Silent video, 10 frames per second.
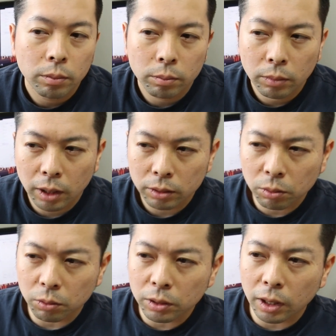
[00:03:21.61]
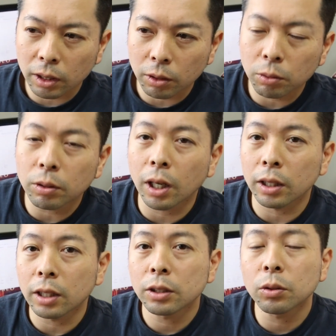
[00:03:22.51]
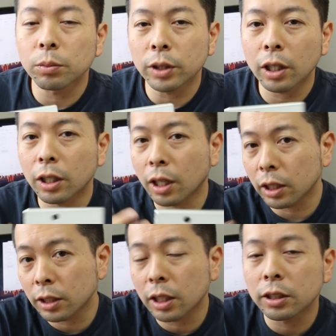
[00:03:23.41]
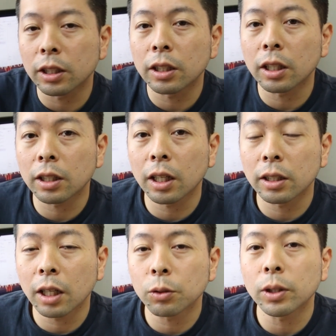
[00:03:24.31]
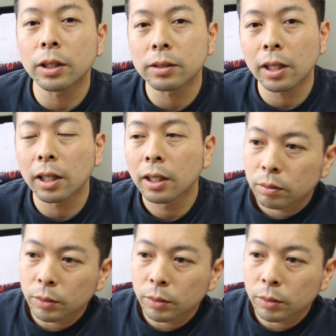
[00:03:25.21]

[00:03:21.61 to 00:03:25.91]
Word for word: まあちょっとうずさんがね今回ね資料を見ながら話させていただいた内容なんですが、